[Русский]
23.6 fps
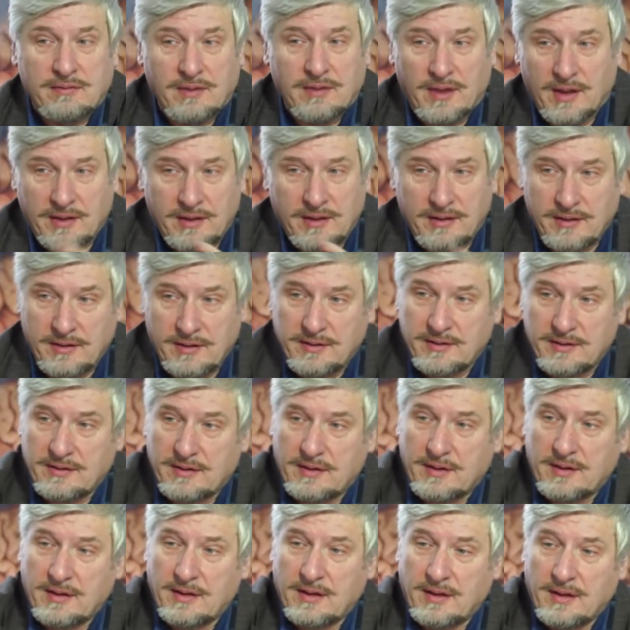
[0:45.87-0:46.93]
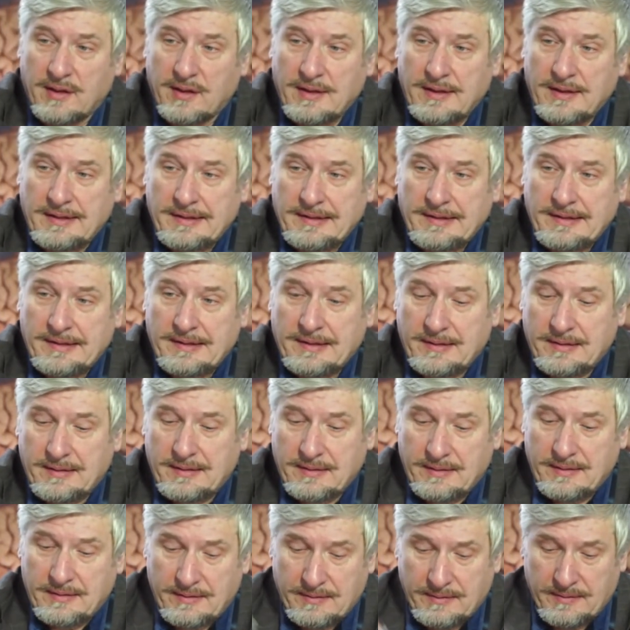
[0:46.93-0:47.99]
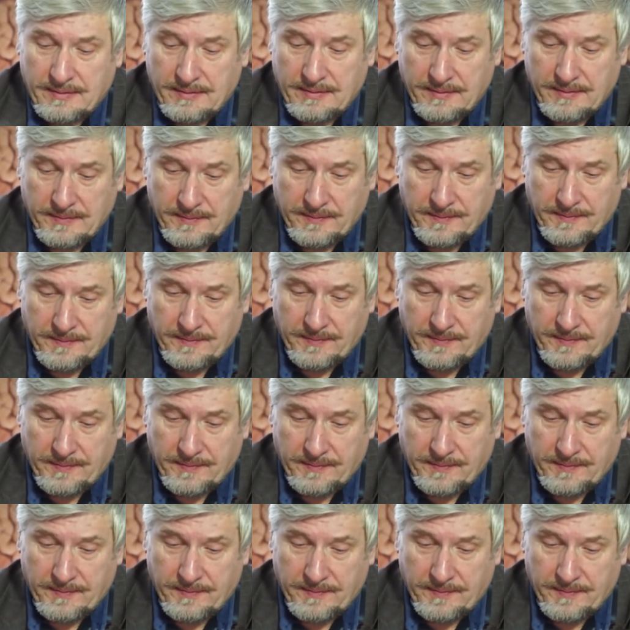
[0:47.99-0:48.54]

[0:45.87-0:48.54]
как это ни странно, э,